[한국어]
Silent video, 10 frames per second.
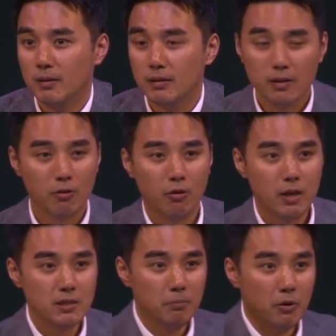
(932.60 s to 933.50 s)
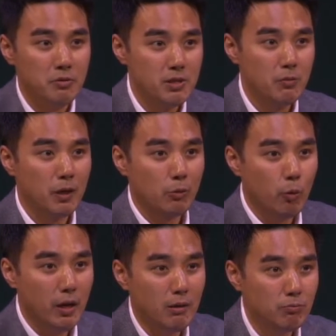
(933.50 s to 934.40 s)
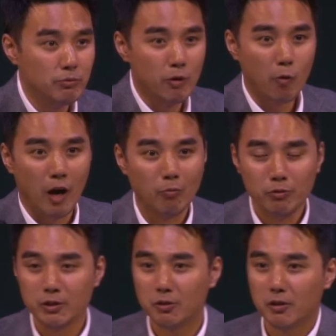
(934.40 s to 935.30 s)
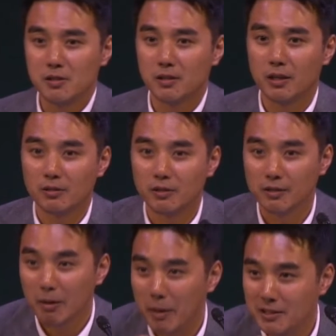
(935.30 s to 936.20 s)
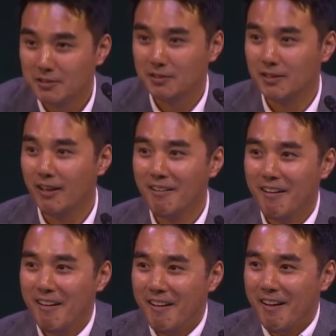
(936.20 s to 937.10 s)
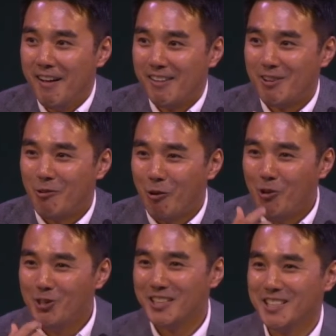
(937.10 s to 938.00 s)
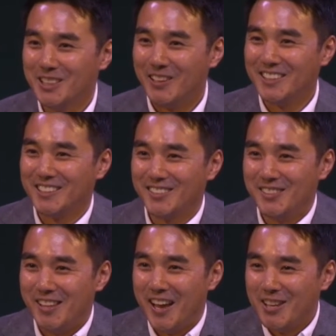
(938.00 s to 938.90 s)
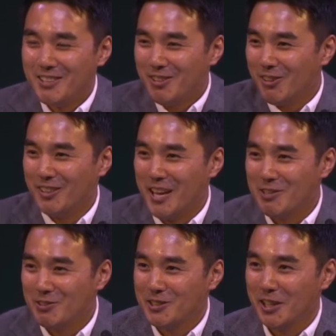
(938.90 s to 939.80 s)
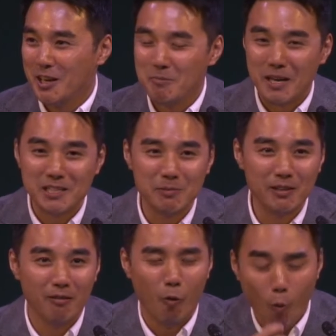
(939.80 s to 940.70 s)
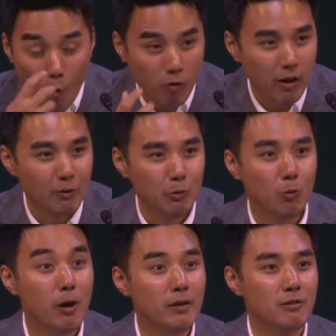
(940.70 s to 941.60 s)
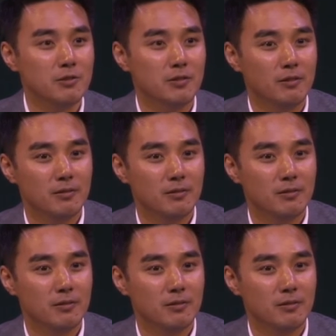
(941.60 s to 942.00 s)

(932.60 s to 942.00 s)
근데 여러 가지 먼지와 토양분과 광물이 섞이니까 그걸 딱 마셨을 때그 골로새에서 마셨던 냉서, 냉수를 생각하면 마시면 욱 하고 토하는 거죠.